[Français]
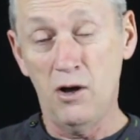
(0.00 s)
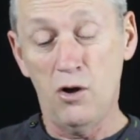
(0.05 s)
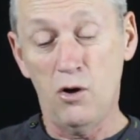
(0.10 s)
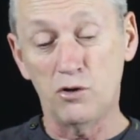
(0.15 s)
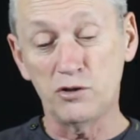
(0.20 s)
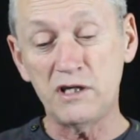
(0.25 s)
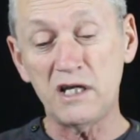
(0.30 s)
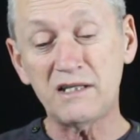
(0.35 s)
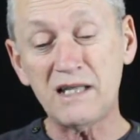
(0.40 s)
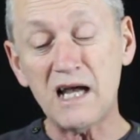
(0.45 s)

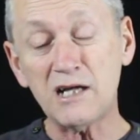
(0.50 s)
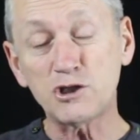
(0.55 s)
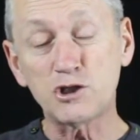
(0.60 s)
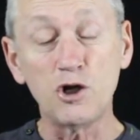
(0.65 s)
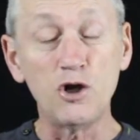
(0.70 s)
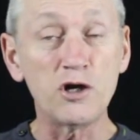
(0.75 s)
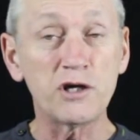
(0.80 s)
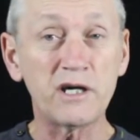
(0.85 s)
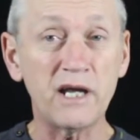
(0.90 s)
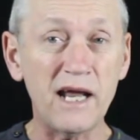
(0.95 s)
On détache
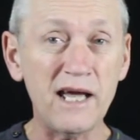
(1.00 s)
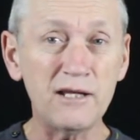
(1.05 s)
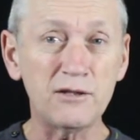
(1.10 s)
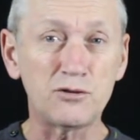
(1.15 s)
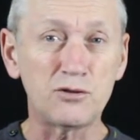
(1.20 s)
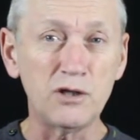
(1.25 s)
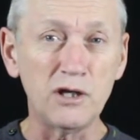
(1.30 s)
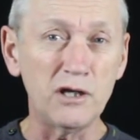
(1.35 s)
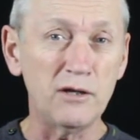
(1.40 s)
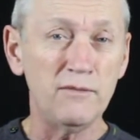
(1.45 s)
le grain
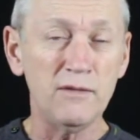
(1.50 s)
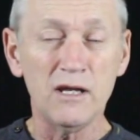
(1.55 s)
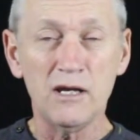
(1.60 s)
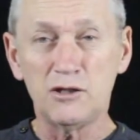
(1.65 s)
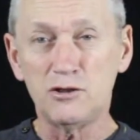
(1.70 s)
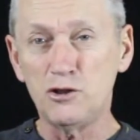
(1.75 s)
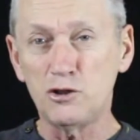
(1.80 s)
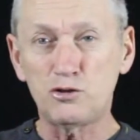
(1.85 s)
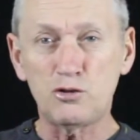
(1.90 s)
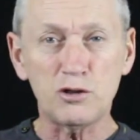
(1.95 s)

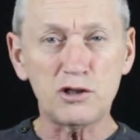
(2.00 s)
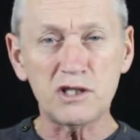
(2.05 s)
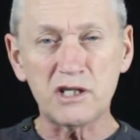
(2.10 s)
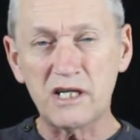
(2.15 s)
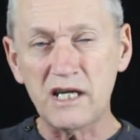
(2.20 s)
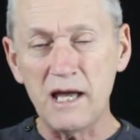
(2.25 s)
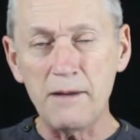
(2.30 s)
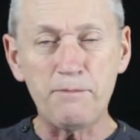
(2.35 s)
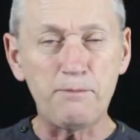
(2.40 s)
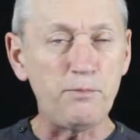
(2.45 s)
de, tout ce
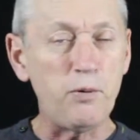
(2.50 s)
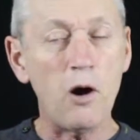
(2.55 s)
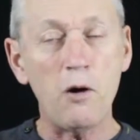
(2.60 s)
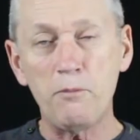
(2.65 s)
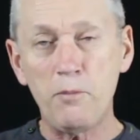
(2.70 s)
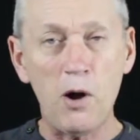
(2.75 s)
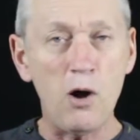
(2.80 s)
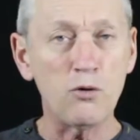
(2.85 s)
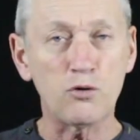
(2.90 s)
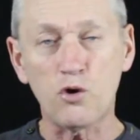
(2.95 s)
qui n'est pas
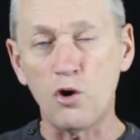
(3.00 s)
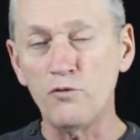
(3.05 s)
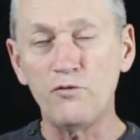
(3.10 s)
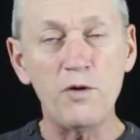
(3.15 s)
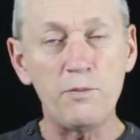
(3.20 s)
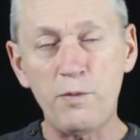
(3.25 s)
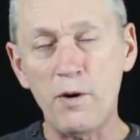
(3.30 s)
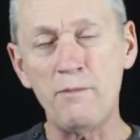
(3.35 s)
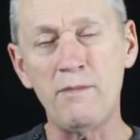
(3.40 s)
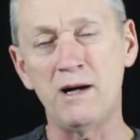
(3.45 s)
bon, qu'on ne
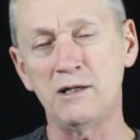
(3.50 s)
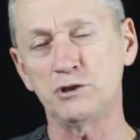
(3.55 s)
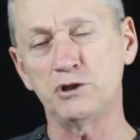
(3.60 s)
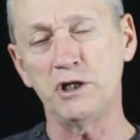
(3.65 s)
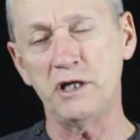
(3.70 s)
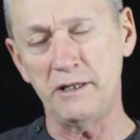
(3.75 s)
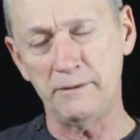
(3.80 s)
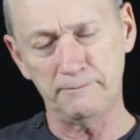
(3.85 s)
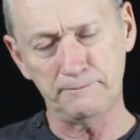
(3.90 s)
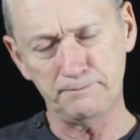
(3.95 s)
veut pas
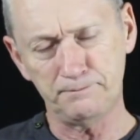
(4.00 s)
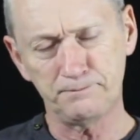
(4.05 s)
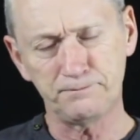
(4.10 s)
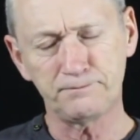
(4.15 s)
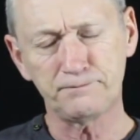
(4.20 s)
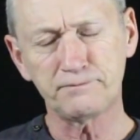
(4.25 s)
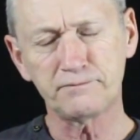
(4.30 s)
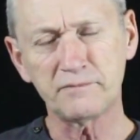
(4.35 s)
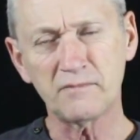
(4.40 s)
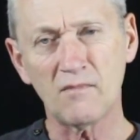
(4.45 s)
manger.
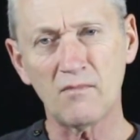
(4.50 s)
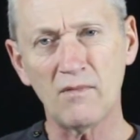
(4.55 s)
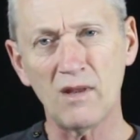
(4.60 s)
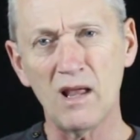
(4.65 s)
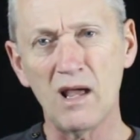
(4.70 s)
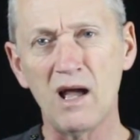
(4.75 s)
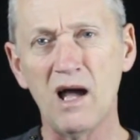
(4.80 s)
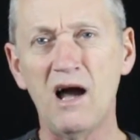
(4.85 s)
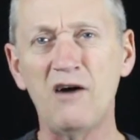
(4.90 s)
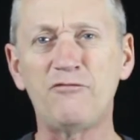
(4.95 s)

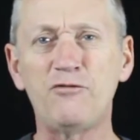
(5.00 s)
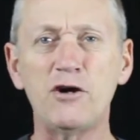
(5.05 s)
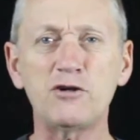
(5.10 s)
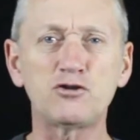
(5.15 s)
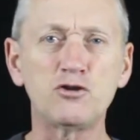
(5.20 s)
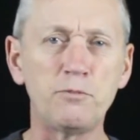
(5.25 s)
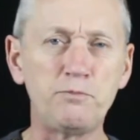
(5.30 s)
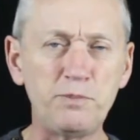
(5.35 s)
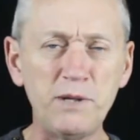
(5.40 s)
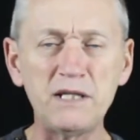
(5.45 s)
À
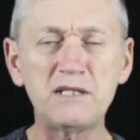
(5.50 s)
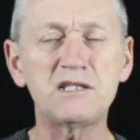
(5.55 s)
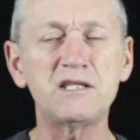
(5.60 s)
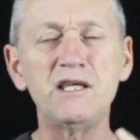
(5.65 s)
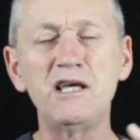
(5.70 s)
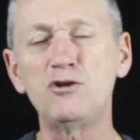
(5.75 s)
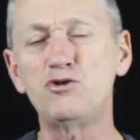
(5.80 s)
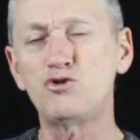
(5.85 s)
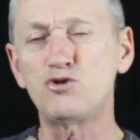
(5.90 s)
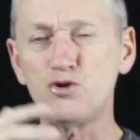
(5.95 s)
force de
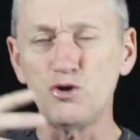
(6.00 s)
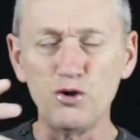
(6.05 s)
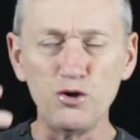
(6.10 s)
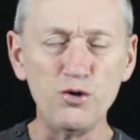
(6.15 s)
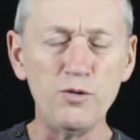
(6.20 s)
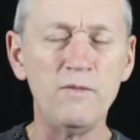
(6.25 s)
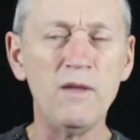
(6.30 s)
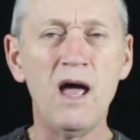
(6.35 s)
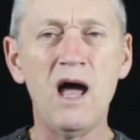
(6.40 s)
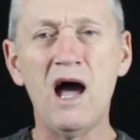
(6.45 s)
piétiner
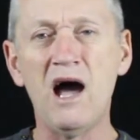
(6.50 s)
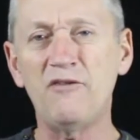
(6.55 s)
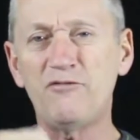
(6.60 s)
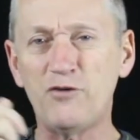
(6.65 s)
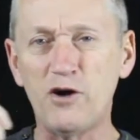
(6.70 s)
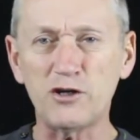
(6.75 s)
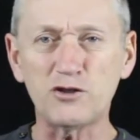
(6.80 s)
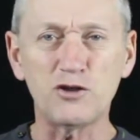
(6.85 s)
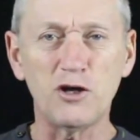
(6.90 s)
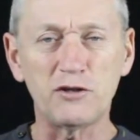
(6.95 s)
dessus, à
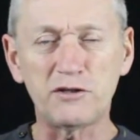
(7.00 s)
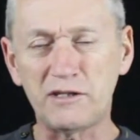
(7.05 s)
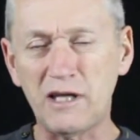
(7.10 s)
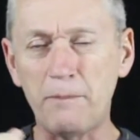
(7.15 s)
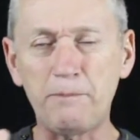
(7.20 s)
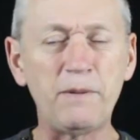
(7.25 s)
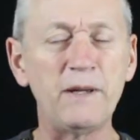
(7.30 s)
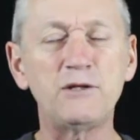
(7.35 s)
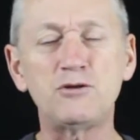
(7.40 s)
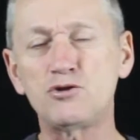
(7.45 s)
force de
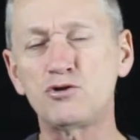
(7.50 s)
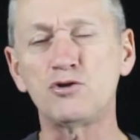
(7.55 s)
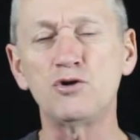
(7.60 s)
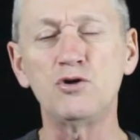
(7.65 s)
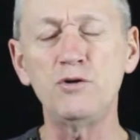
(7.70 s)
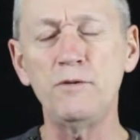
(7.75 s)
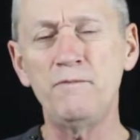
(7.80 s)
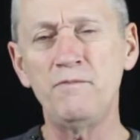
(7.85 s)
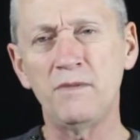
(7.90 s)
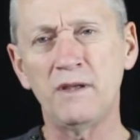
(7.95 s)
taper
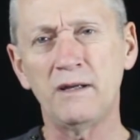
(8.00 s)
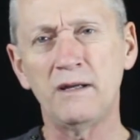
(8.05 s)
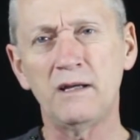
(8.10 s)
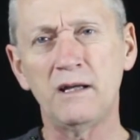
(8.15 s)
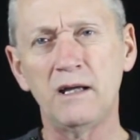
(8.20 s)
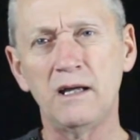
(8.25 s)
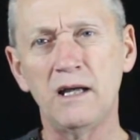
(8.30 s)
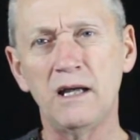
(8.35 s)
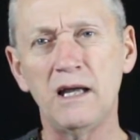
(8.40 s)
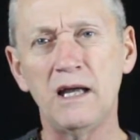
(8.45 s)
dessus.
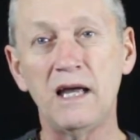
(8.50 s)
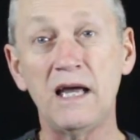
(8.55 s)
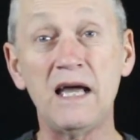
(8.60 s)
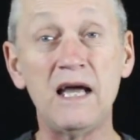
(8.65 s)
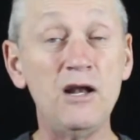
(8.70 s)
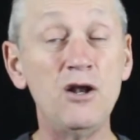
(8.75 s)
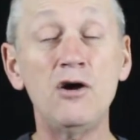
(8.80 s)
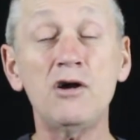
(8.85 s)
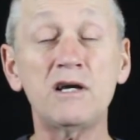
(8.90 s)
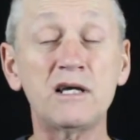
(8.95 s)

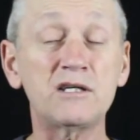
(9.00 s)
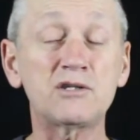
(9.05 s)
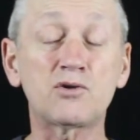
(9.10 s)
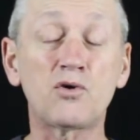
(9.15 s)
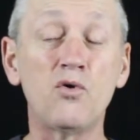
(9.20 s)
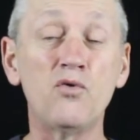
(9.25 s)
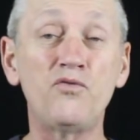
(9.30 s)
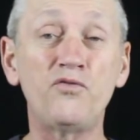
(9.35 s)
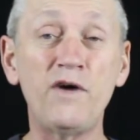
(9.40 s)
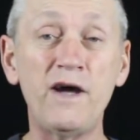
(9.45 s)
Et là, qu'est-ce
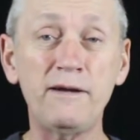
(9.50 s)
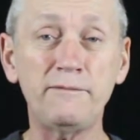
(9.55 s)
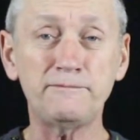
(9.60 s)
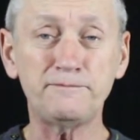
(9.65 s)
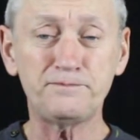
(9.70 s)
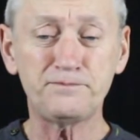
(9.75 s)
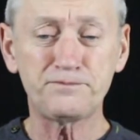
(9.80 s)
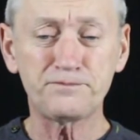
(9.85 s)
qu'on fait?